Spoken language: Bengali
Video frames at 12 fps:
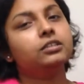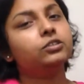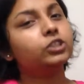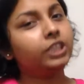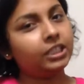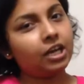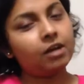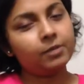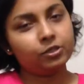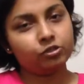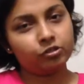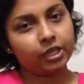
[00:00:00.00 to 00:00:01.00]
তো সেটা
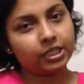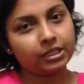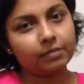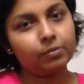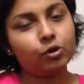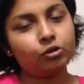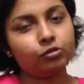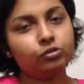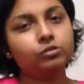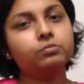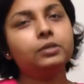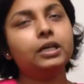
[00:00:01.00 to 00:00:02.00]
আমার জন্য একটা বড়
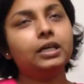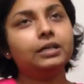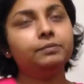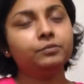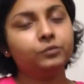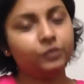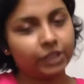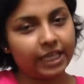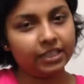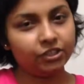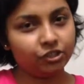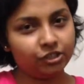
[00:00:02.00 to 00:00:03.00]

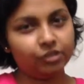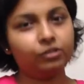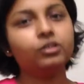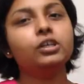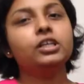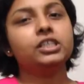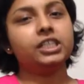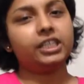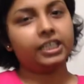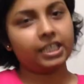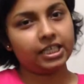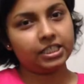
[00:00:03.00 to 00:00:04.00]
চ্যালেঞ্জ ছিল
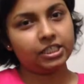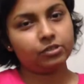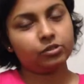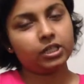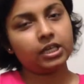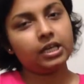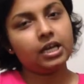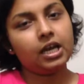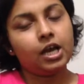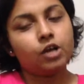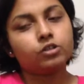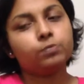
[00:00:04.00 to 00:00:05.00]
সেটাকে কাটিয়ে ওঠা
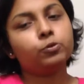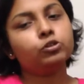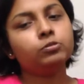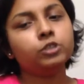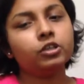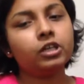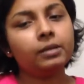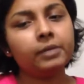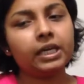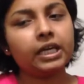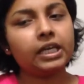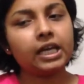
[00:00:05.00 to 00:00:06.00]
সো প্রথম যখন
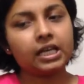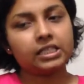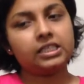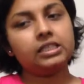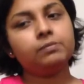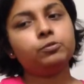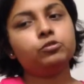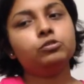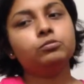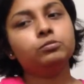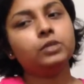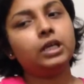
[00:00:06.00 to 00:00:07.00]
আমি এখানে আসি
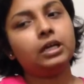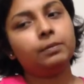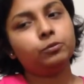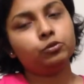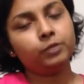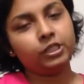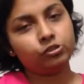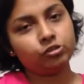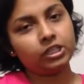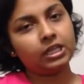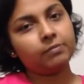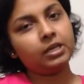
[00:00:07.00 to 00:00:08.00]
প্রথম প্রথমে
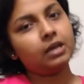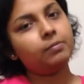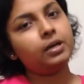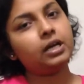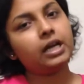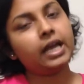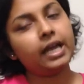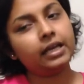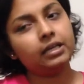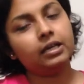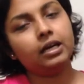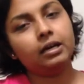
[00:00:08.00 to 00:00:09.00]
কিছুদিন আমি আমার
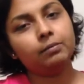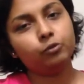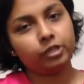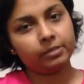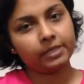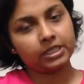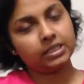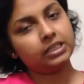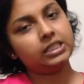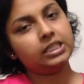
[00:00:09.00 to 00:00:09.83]
এক বোনের বাসাতে